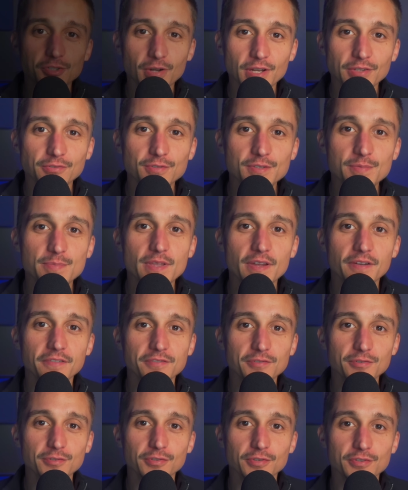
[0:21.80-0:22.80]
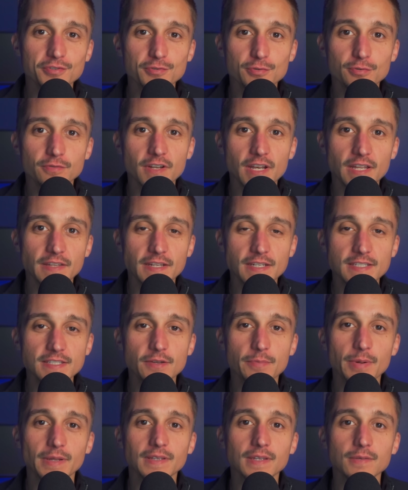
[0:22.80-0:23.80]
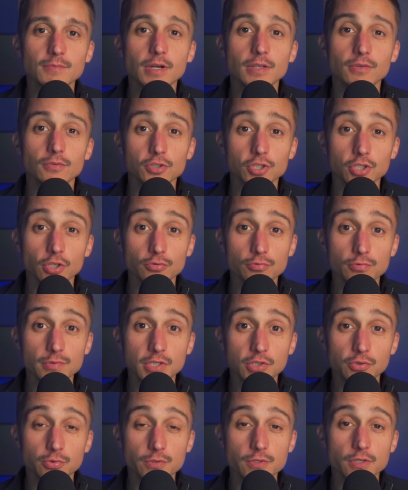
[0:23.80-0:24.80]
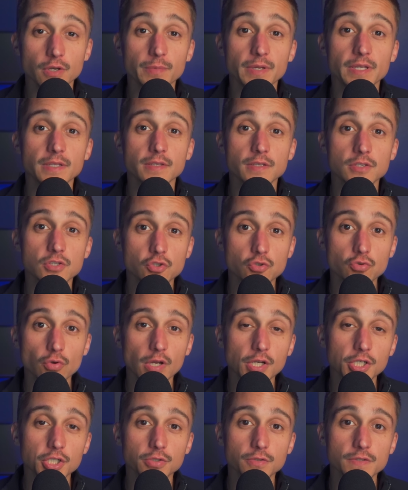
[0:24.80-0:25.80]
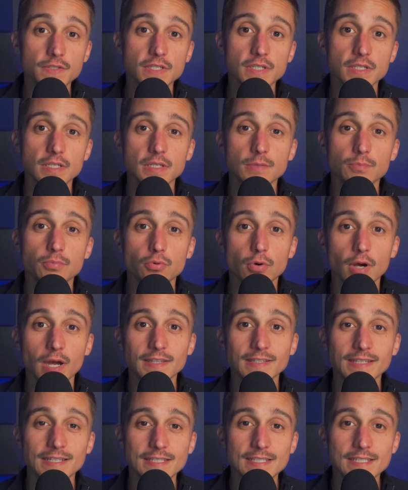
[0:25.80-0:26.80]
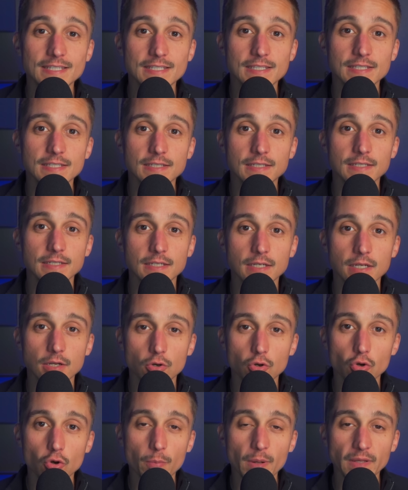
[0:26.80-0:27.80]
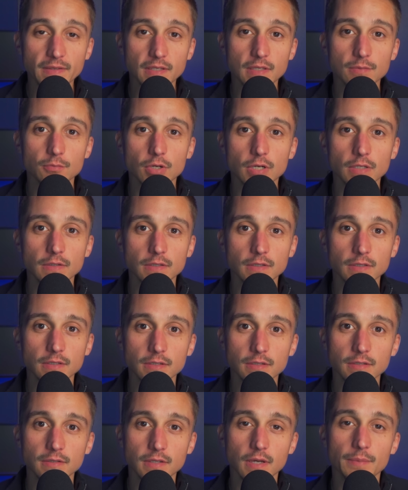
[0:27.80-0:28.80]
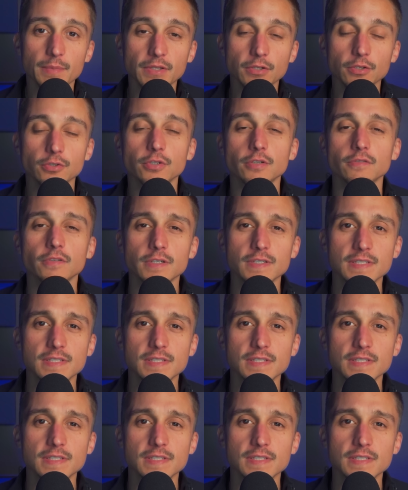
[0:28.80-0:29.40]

Bonjour à tous, bienvenue dans une nouvelle analyse de patrimoine. Aujourd'hui, je vous emmène sur un chantier pour analyser le patrimoine d'un maître d'œuvre.